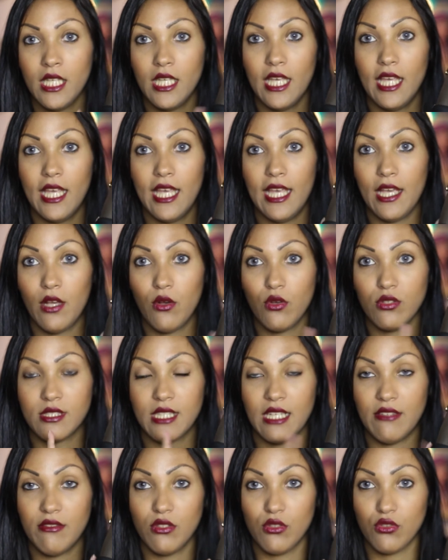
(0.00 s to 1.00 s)
e
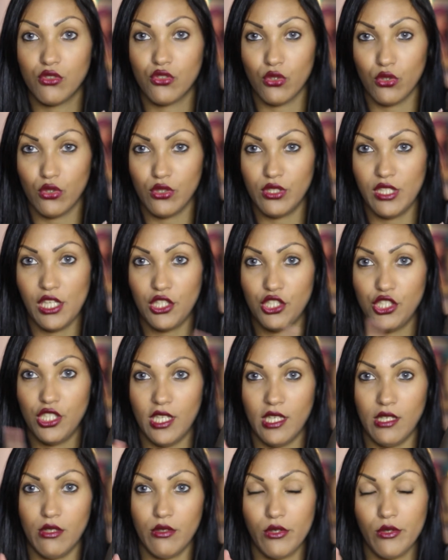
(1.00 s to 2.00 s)
costavano solo
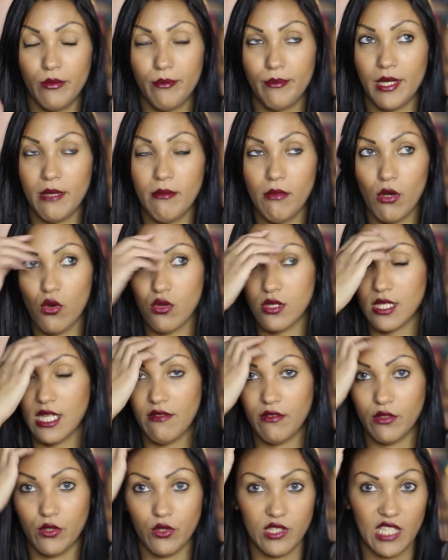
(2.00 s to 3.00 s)
10 euro prima
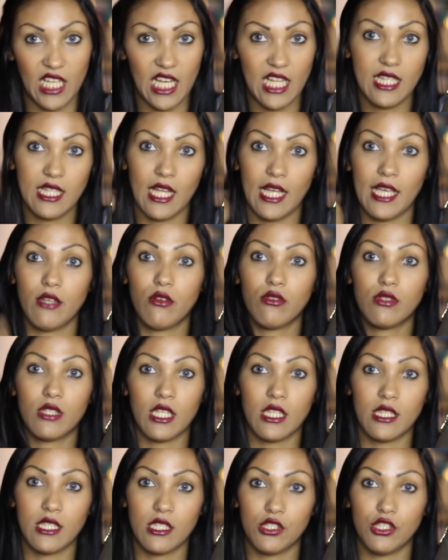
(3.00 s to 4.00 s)
costavano 30 euro
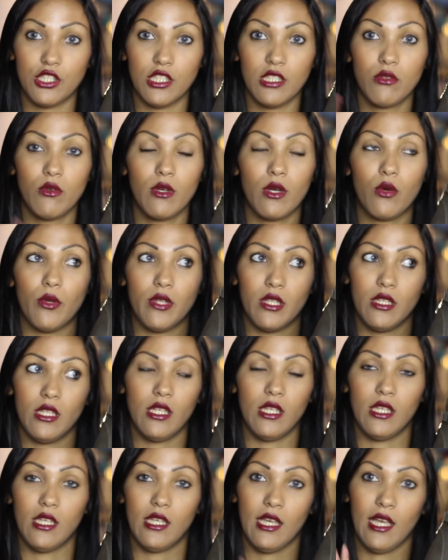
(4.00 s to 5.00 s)
35
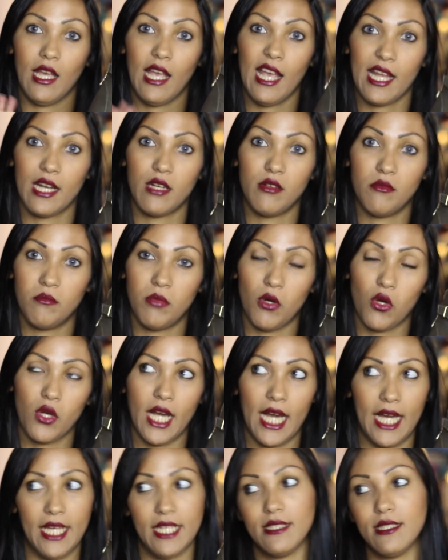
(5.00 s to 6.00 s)
quindi era un po'
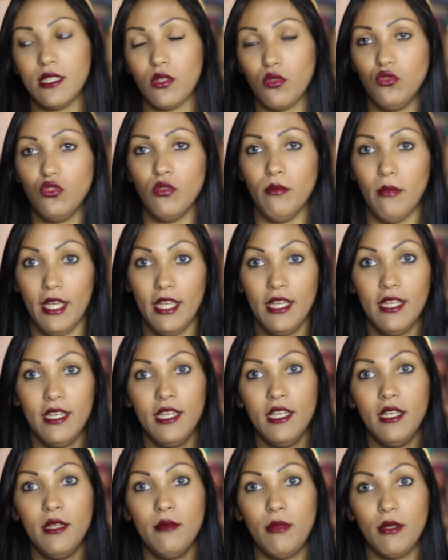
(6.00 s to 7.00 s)
care secondo me
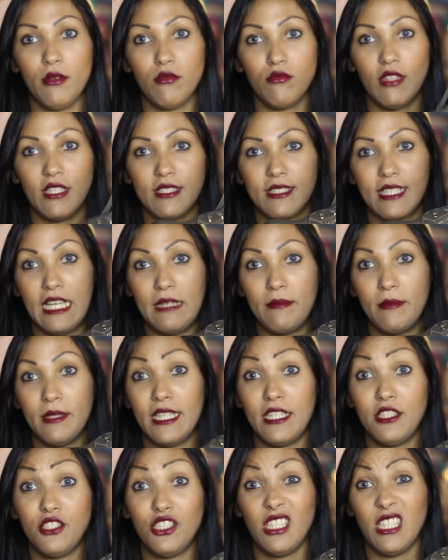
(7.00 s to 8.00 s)
per una scarpe
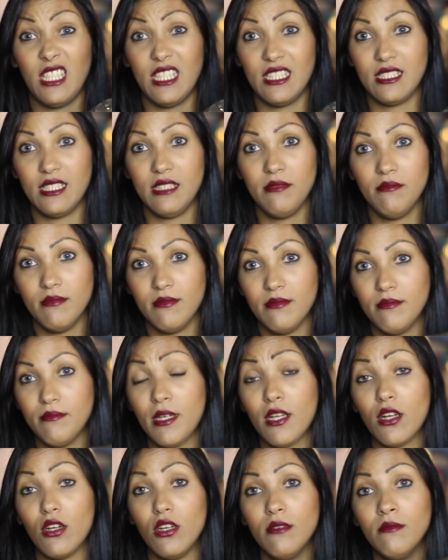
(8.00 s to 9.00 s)
dai cinesi
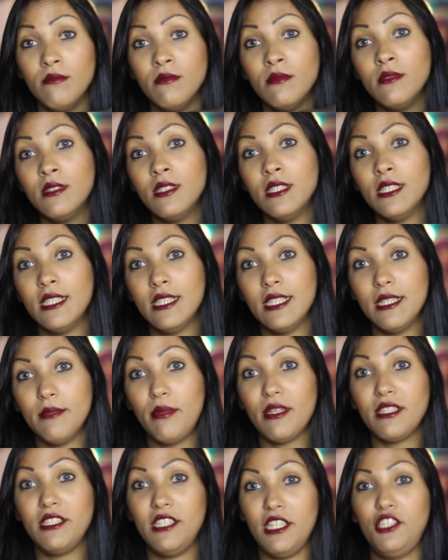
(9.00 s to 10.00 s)
però
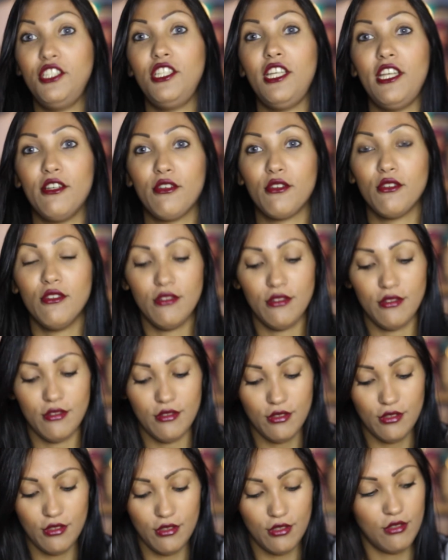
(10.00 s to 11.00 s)
per 10 euro
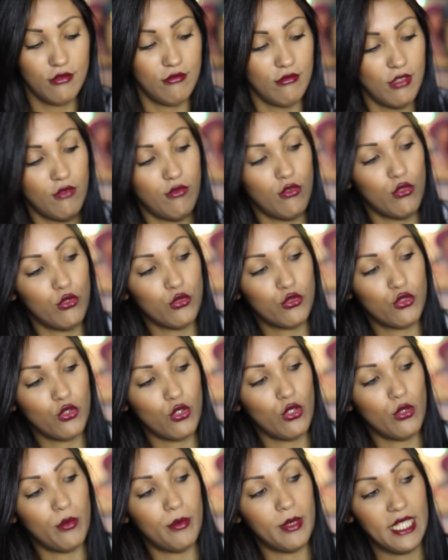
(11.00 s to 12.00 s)
ho
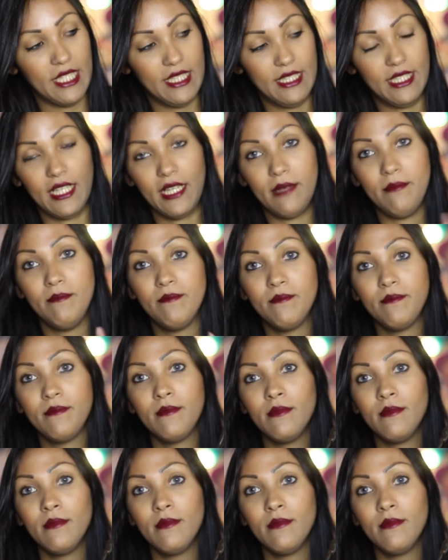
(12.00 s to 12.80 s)
voluto prendere